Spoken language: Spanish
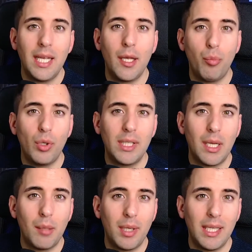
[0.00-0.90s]
que puedan
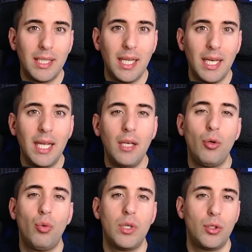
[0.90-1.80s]
aparecer
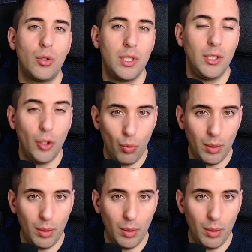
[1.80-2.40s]
en nuestro sitio web.